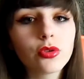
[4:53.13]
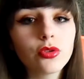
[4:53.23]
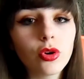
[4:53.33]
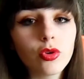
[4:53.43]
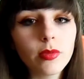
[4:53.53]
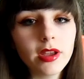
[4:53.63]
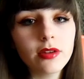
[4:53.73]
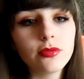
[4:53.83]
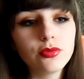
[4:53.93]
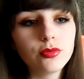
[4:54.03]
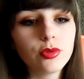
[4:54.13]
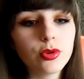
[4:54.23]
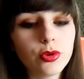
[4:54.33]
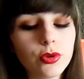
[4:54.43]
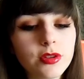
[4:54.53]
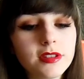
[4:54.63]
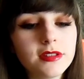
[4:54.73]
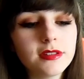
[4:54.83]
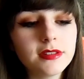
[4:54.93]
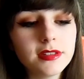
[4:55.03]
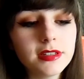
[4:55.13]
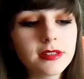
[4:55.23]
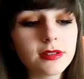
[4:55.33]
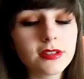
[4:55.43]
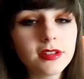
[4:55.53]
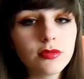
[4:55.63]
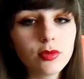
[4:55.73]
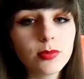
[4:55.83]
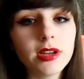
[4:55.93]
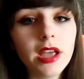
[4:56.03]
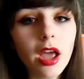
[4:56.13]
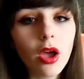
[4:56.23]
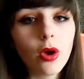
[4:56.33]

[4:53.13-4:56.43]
que dans le mail, vous me dites, s'il vous plaît,